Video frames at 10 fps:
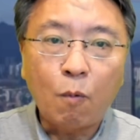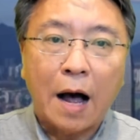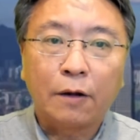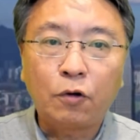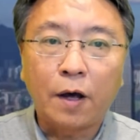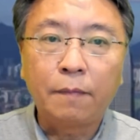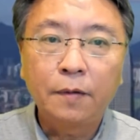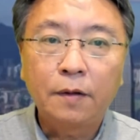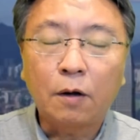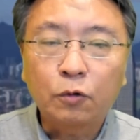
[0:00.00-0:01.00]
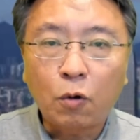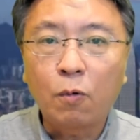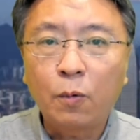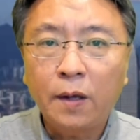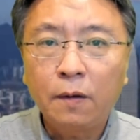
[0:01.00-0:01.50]
瓦全，要同
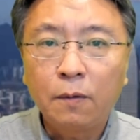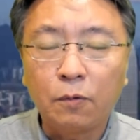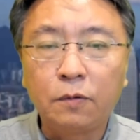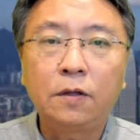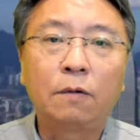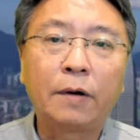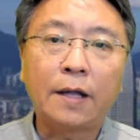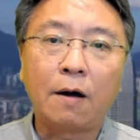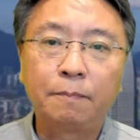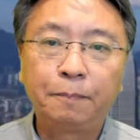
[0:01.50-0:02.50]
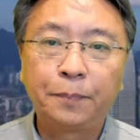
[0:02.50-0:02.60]
归于尽的味道。